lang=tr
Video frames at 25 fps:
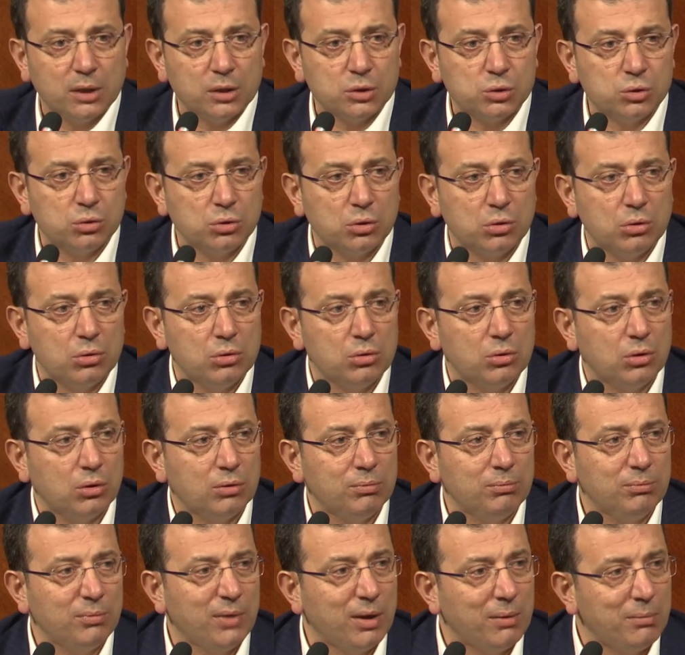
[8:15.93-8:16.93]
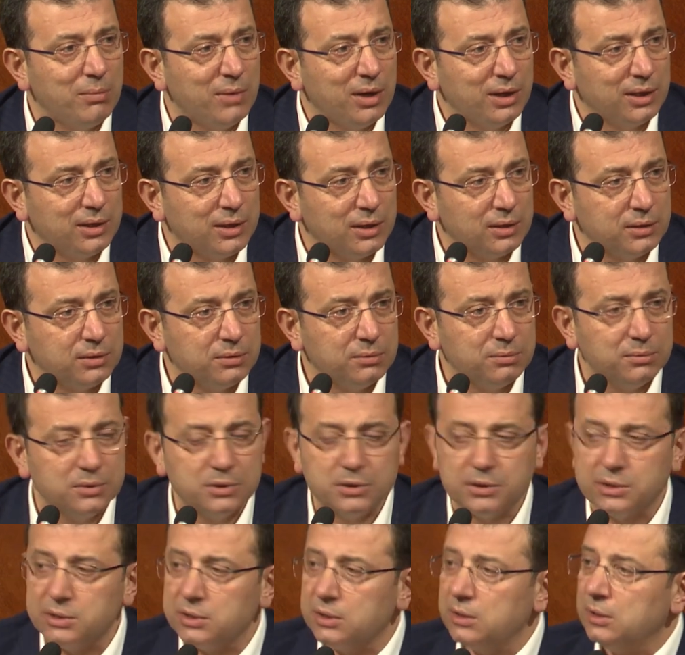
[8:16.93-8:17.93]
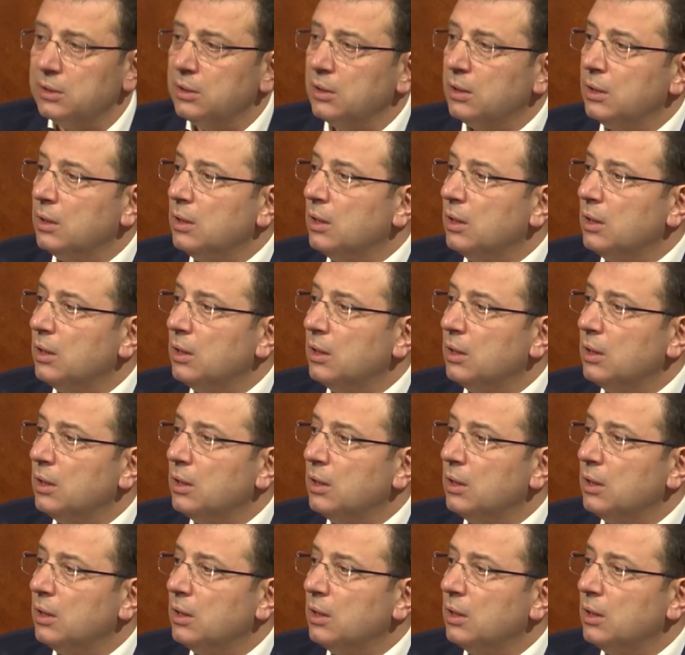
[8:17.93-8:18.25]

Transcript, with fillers: da söylüyorum, memleketimizi